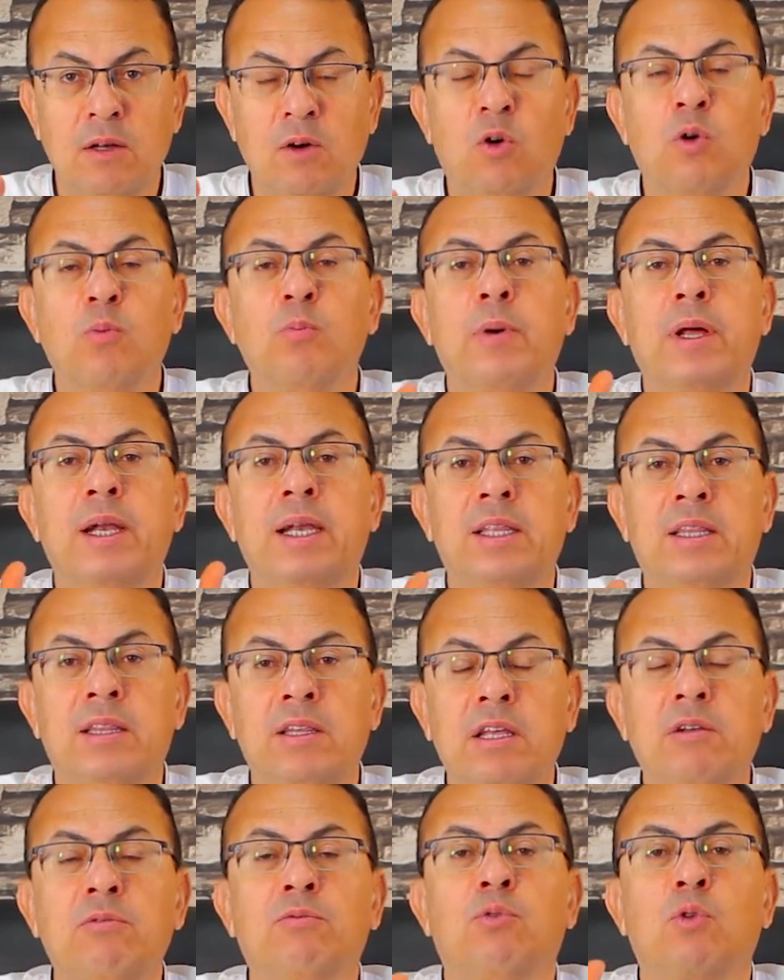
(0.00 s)
هما
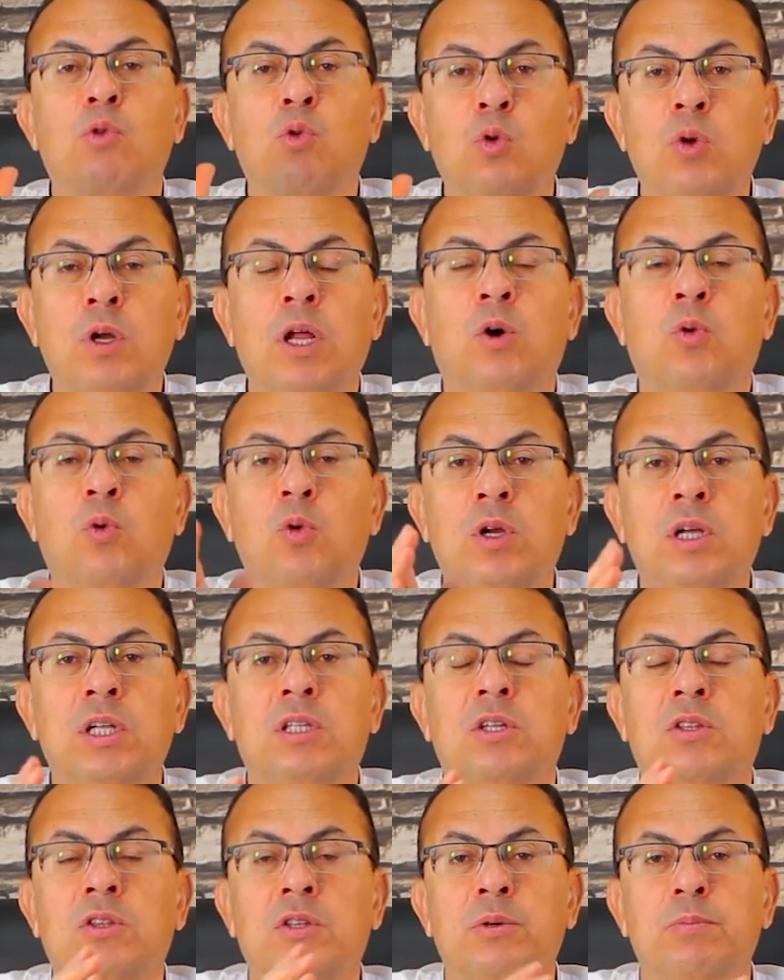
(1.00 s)
الاتنين في أولى
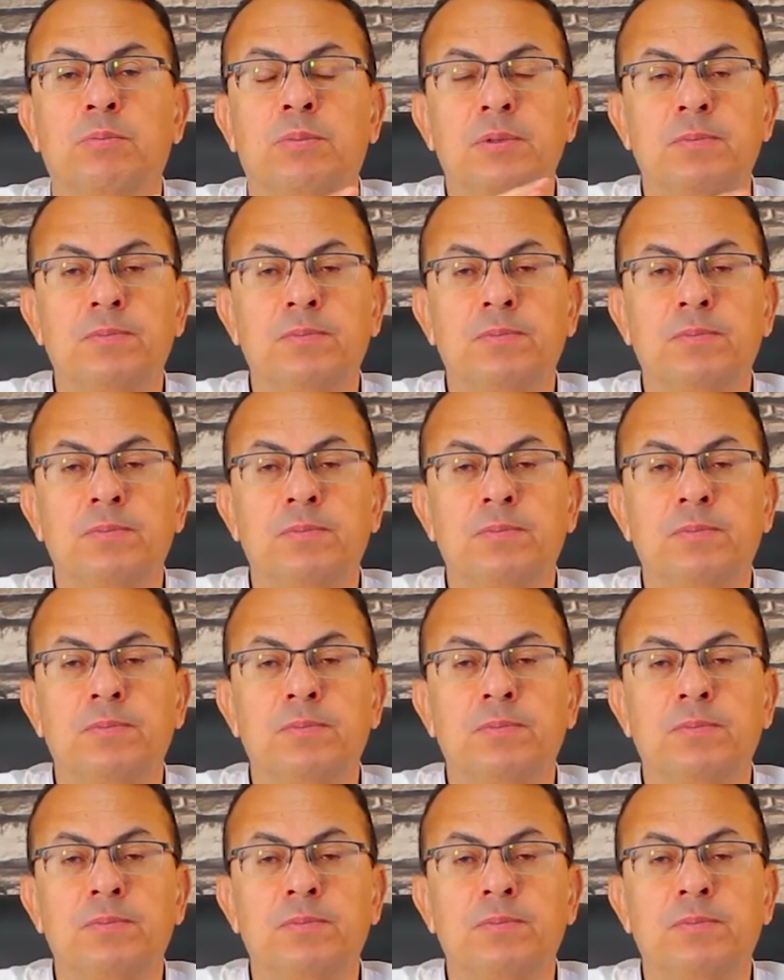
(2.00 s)
كلية الطب